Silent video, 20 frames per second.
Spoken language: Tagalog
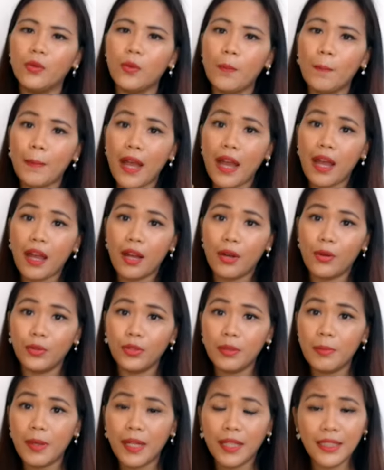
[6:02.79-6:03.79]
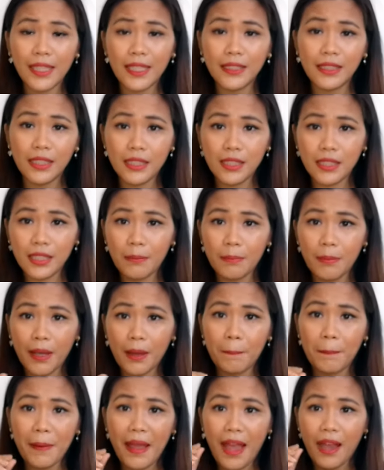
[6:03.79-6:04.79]
yung pakaw, 'di ba ang tendency
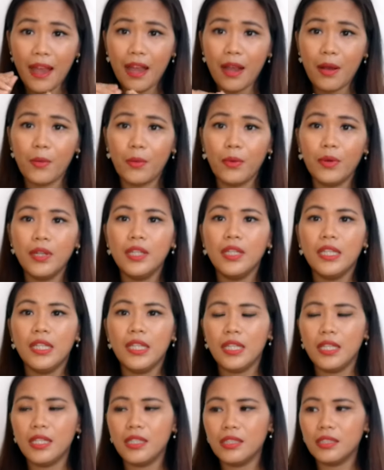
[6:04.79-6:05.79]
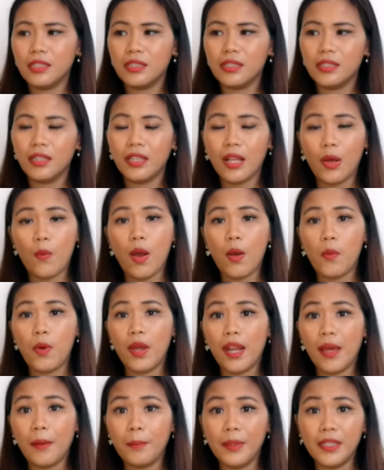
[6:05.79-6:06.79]
pag pakaw is
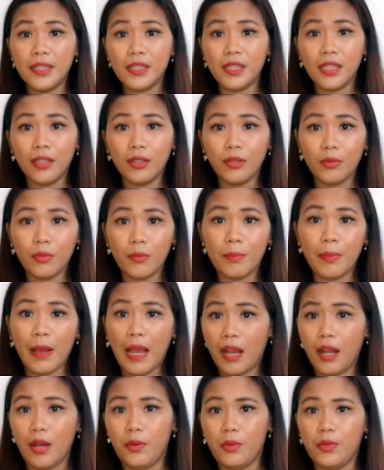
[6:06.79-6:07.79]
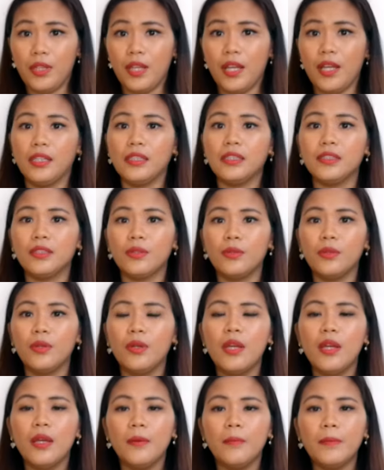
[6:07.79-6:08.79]
nawawala minsan yung pakaw niya. So,
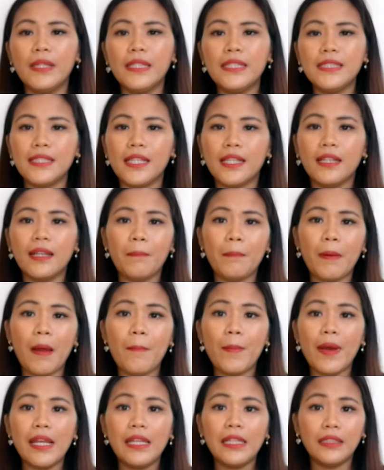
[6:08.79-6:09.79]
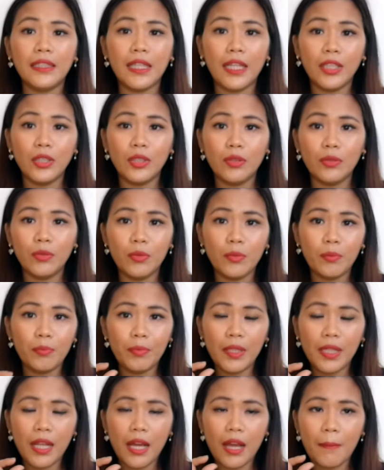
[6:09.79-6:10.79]
minsan napapalitan yung
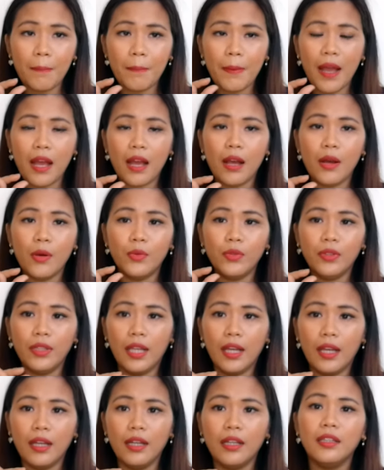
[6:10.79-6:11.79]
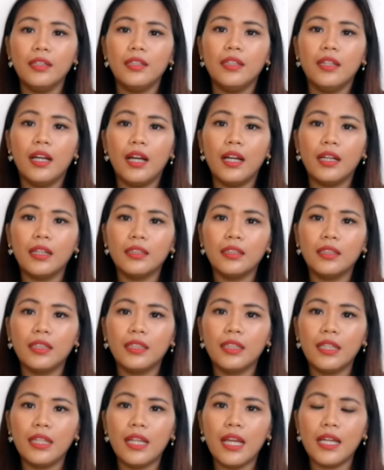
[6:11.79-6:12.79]
pinakapakaw niya. Ang
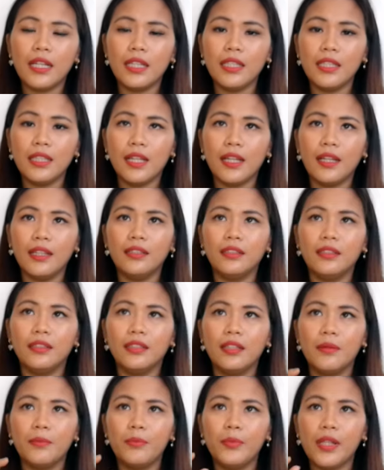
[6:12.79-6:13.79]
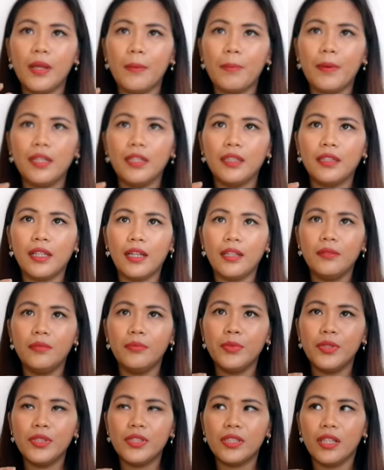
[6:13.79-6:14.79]
nangyayari niyan,
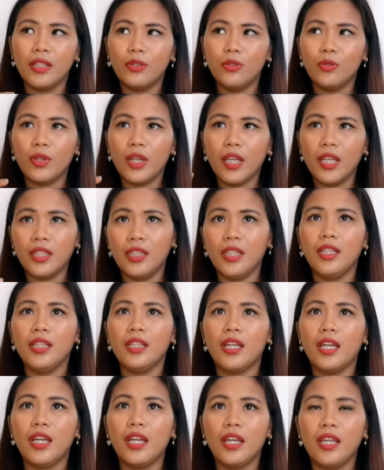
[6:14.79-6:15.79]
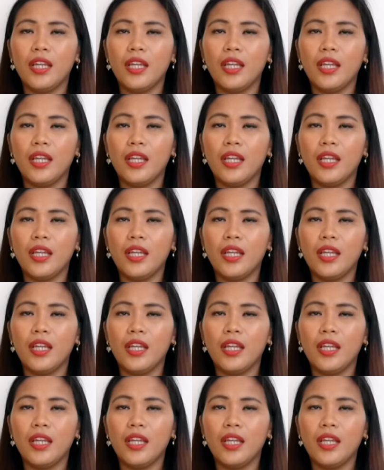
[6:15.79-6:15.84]
pinapalitan minsan yung 18K,